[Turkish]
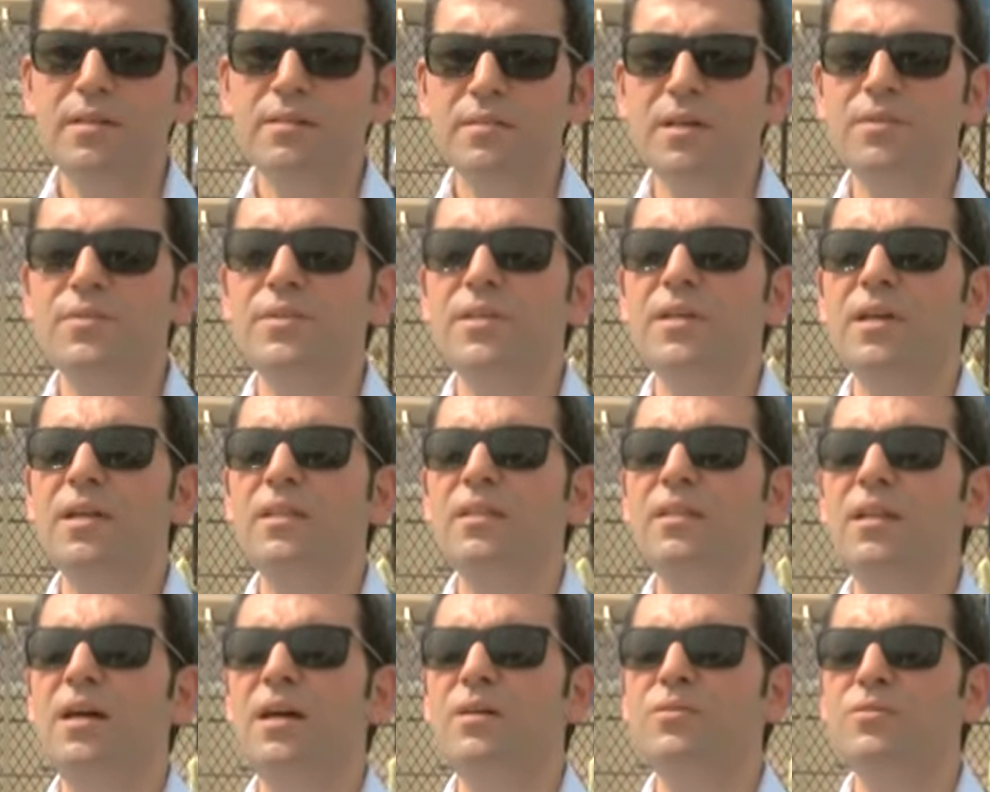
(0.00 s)

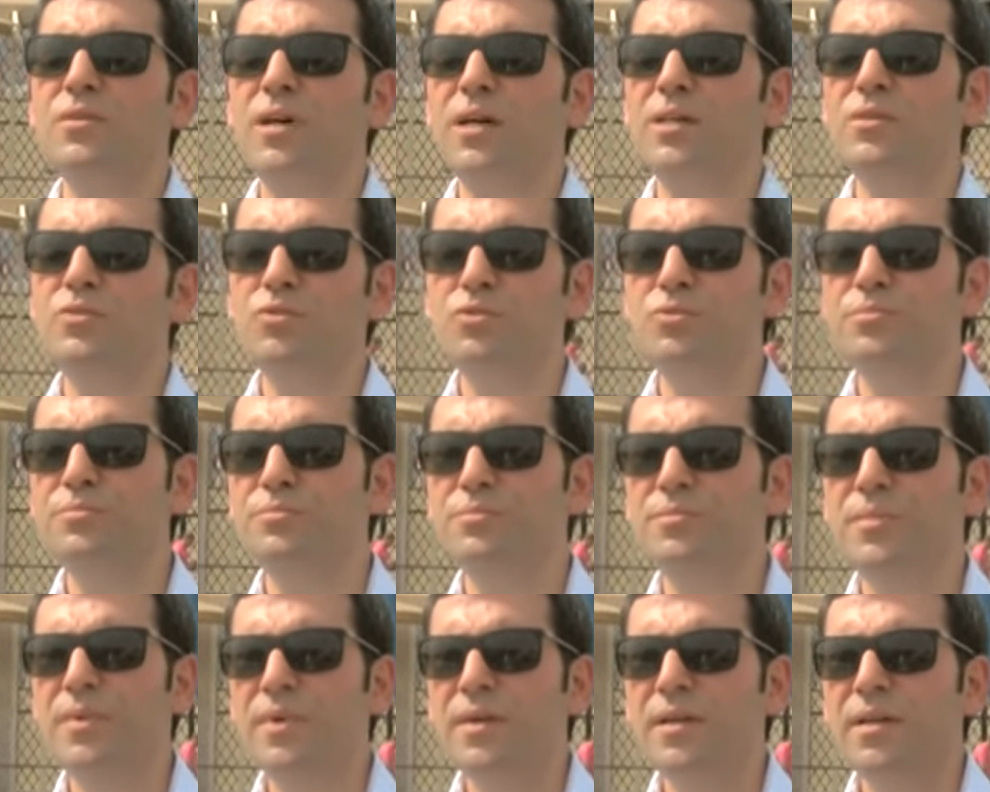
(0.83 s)
Radıyallahu
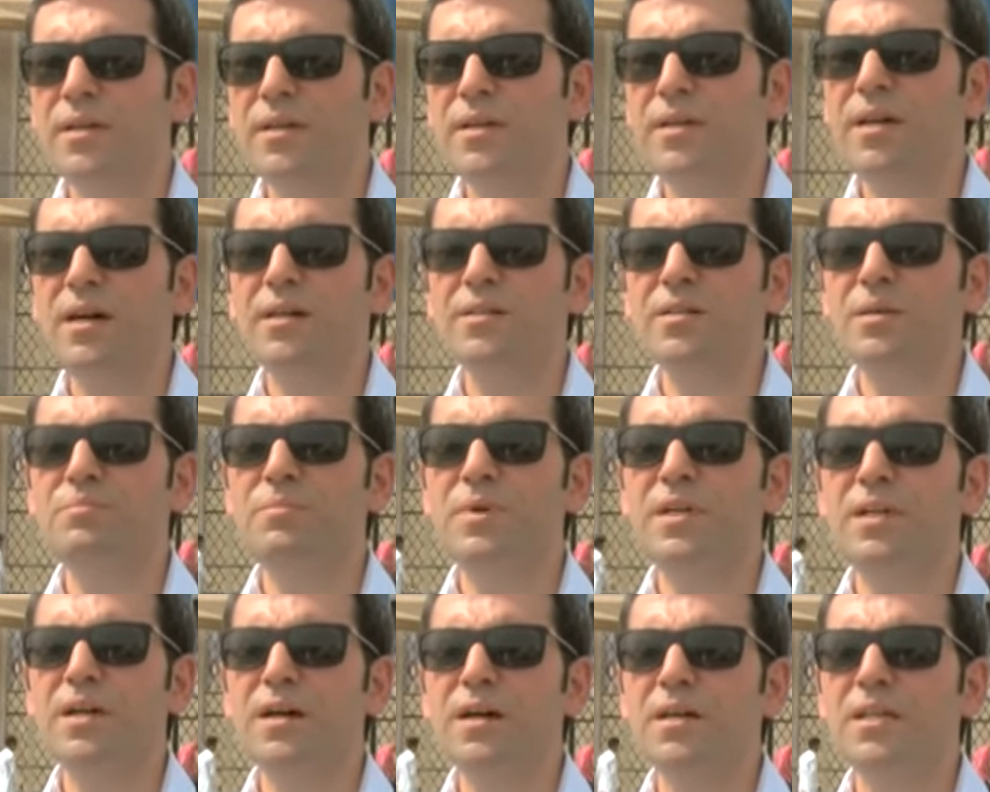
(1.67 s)
anhum. Ya
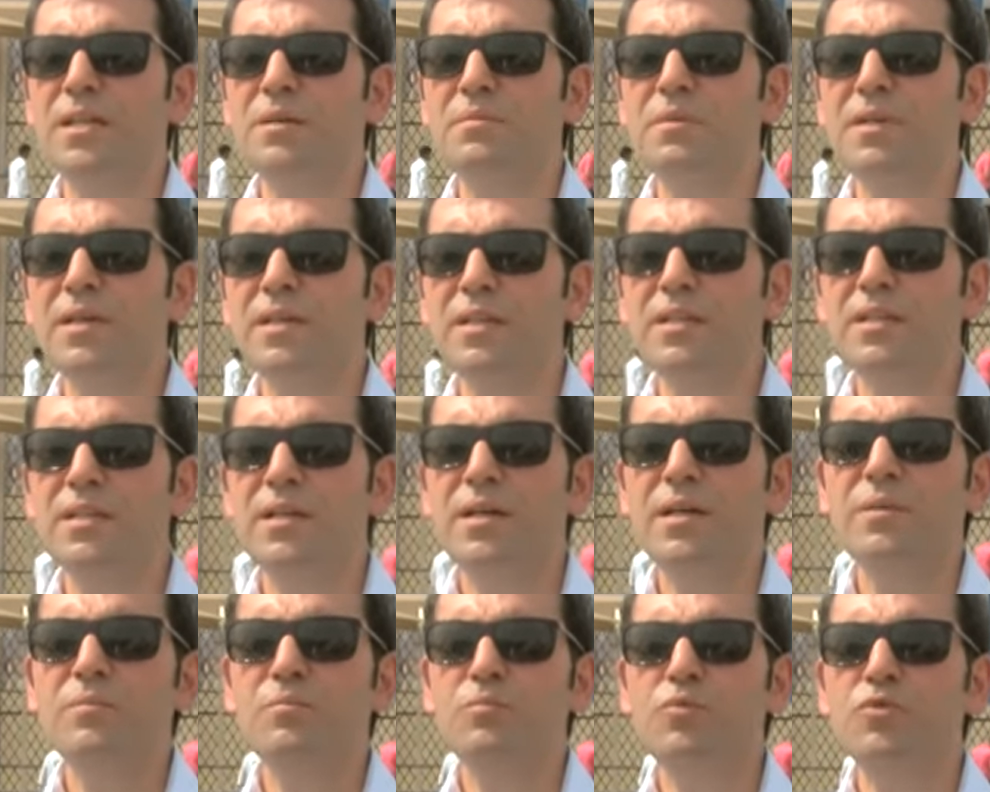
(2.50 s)
Rabbel Alemin.
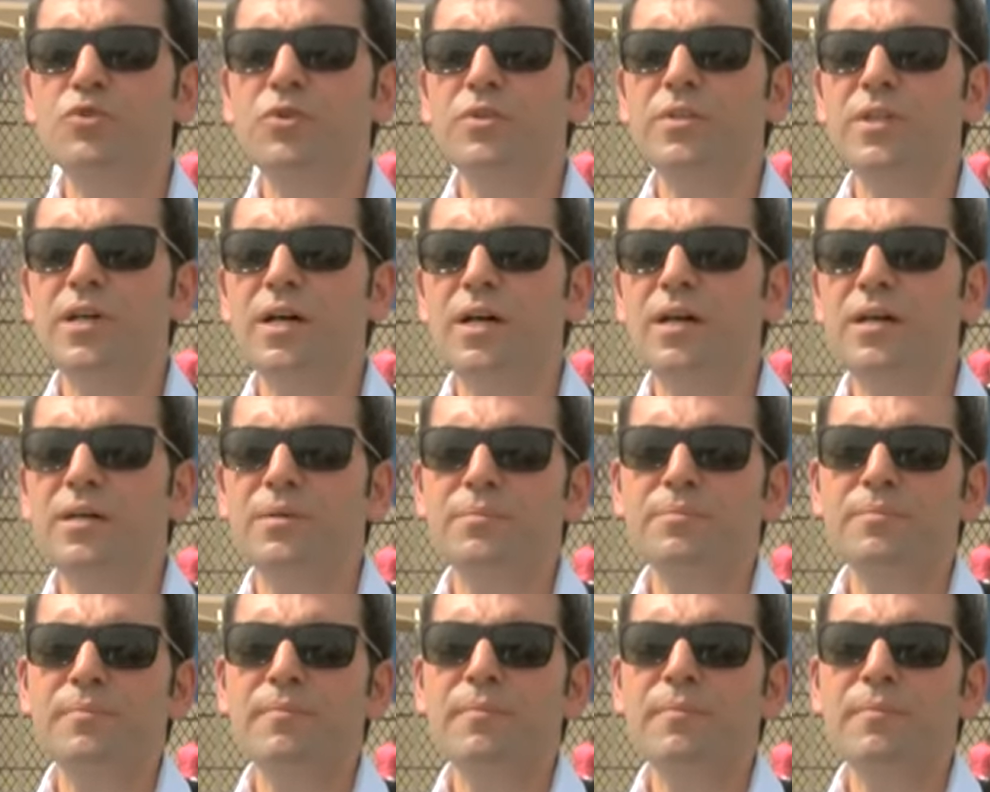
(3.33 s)
Burada